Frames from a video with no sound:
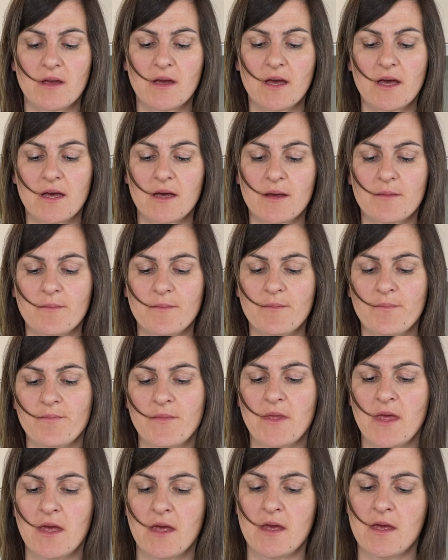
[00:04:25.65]
ähm,
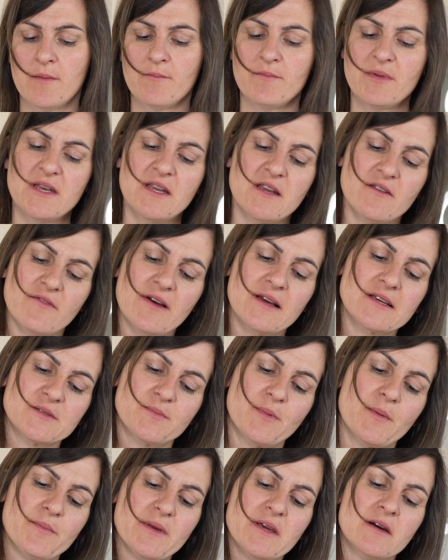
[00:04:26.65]

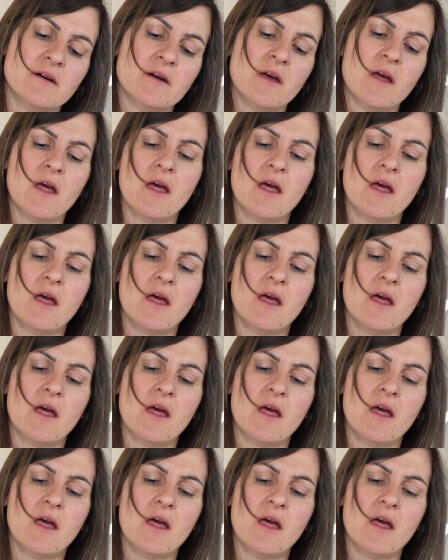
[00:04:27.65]
Bienenwachspapier